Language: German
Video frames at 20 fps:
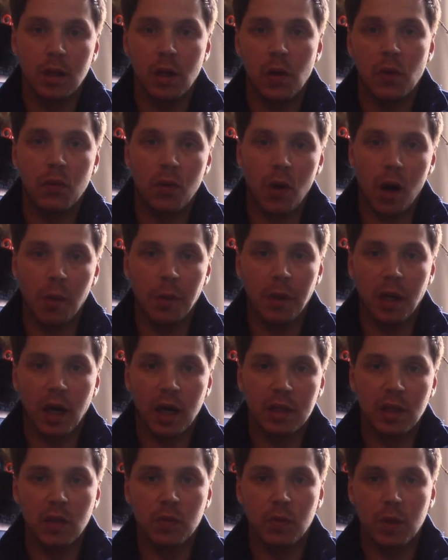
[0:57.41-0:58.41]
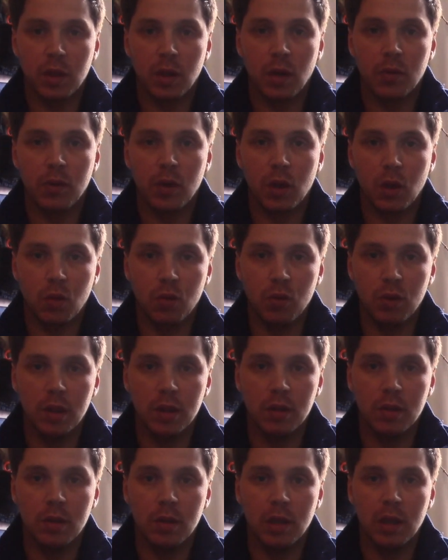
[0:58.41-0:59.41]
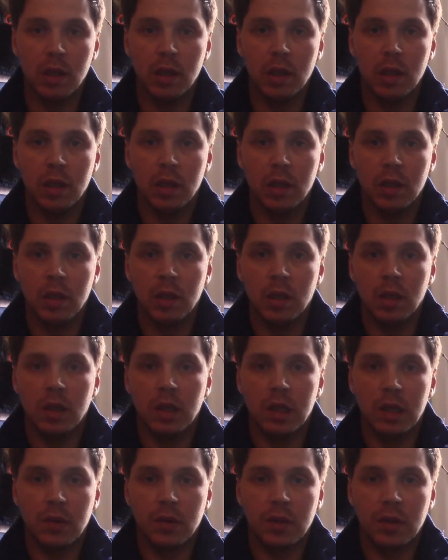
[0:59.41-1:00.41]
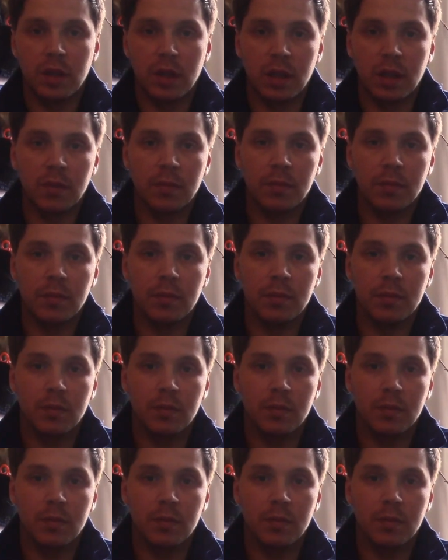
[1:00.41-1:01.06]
vorbereitet wird auf die Schule und ähm,